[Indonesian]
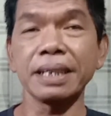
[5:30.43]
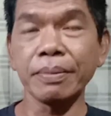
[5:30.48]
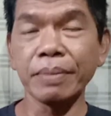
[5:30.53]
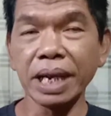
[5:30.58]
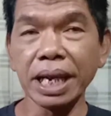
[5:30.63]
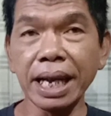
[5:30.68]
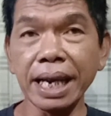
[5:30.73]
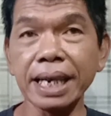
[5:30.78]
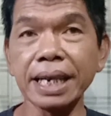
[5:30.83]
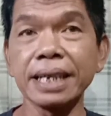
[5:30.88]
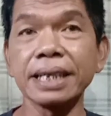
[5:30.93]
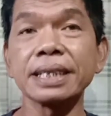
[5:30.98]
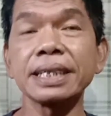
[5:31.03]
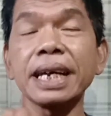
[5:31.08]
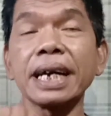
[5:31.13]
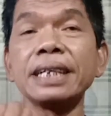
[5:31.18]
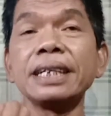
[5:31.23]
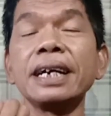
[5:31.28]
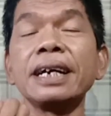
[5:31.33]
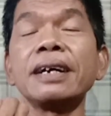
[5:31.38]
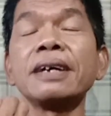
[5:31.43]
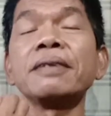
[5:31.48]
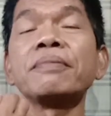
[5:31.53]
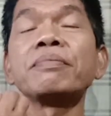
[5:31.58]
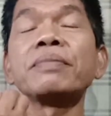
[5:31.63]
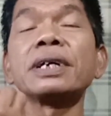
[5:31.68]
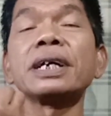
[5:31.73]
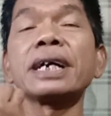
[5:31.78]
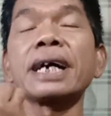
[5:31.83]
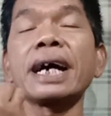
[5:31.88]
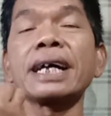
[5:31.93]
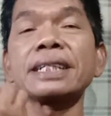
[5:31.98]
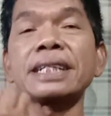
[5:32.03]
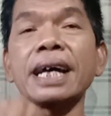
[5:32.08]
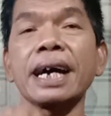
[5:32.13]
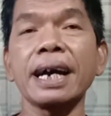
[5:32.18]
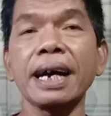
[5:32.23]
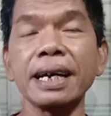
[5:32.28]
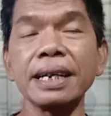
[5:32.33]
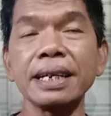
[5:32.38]
kembali lagi, saya
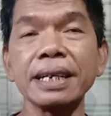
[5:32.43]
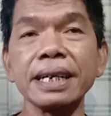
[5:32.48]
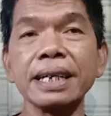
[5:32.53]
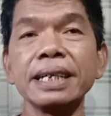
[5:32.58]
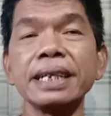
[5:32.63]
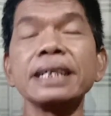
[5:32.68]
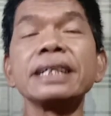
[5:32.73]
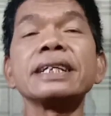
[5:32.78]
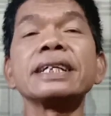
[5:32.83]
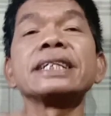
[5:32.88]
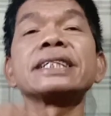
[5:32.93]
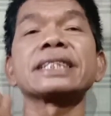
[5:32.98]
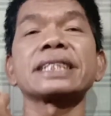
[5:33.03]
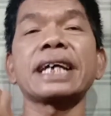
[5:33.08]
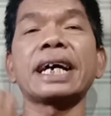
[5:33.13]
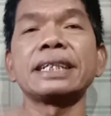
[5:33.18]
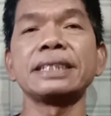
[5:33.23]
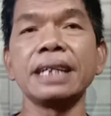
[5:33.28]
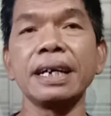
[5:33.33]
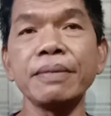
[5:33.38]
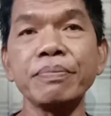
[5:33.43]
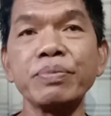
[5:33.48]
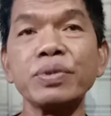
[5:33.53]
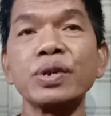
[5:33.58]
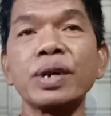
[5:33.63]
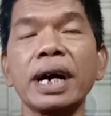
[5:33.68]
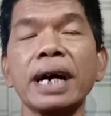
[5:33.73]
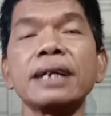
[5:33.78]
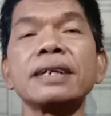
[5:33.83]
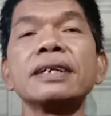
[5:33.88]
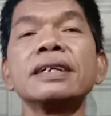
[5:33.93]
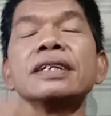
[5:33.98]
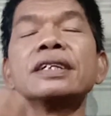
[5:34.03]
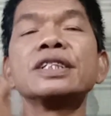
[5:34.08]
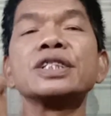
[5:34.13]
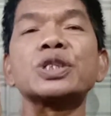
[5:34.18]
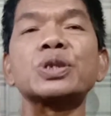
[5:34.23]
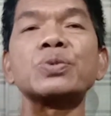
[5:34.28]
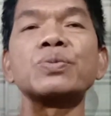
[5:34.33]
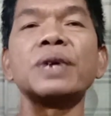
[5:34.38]
mengatakan ini niscaya bukan
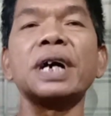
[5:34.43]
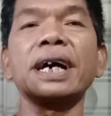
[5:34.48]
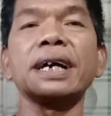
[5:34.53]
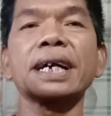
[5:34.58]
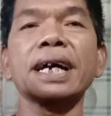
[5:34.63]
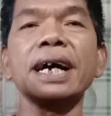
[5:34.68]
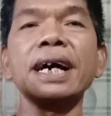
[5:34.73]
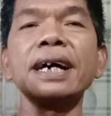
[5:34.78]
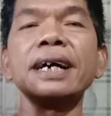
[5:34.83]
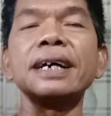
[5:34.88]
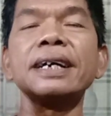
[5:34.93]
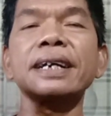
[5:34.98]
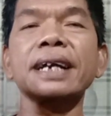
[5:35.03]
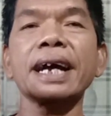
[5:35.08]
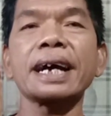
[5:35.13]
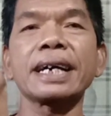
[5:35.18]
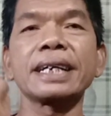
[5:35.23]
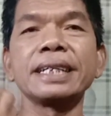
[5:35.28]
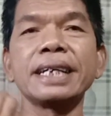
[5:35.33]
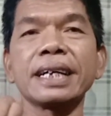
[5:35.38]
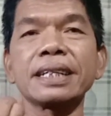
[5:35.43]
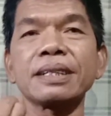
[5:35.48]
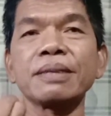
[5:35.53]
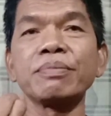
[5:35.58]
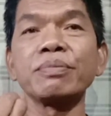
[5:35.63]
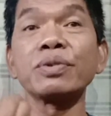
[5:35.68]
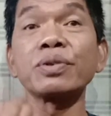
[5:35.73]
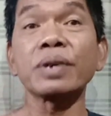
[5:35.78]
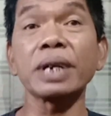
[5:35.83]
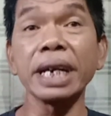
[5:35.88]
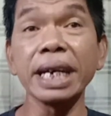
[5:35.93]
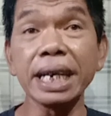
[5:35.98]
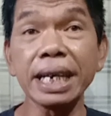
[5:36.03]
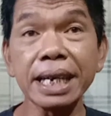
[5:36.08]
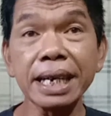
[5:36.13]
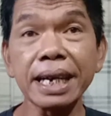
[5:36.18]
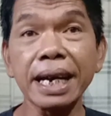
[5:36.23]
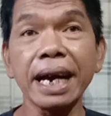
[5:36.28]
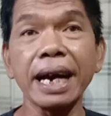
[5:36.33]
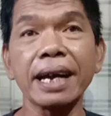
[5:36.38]
suara rakyat
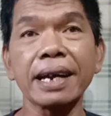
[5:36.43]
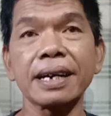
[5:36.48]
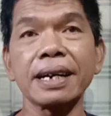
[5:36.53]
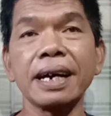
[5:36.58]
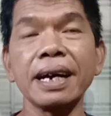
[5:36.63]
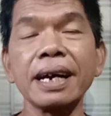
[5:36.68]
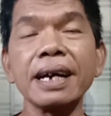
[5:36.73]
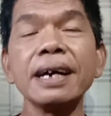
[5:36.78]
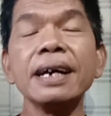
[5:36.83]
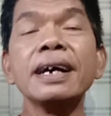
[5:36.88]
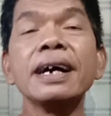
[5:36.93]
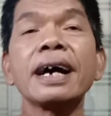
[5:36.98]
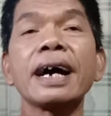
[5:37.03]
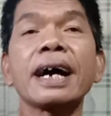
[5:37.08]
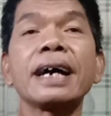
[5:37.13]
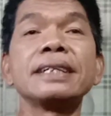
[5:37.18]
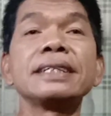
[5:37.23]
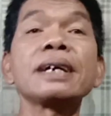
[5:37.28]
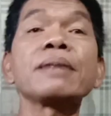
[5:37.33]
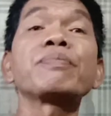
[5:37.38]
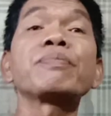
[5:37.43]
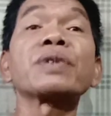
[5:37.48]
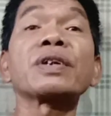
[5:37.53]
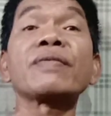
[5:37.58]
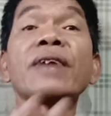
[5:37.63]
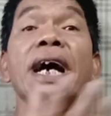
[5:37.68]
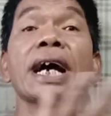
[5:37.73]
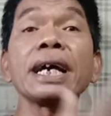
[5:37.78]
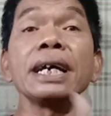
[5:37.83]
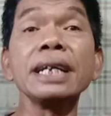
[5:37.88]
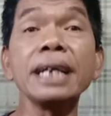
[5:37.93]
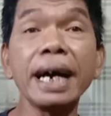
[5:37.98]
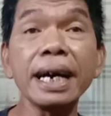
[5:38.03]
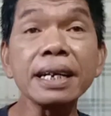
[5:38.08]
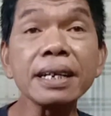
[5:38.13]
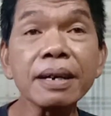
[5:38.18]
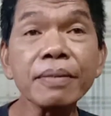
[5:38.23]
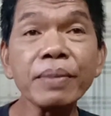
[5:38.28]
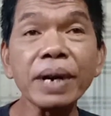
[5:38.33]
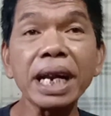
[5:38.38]
murni karena hanya
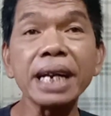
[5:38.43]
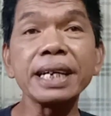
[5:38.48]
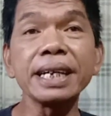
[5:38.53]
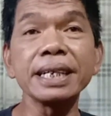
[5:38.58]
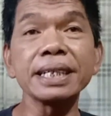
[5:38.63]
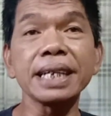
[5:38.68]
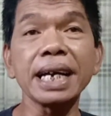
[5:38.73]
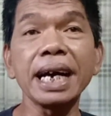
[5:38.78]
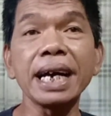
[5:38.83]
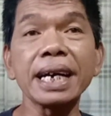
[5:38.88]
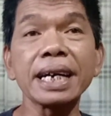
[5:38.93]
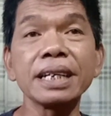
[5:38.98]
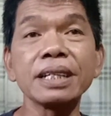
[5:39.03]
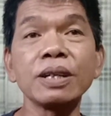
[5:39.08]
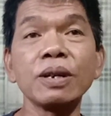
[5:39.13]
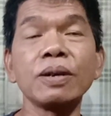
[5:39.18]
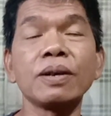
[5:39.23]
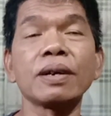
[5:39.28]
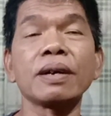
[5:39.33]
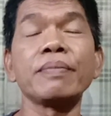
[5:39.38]
perwakilan kepala desa gitu loh.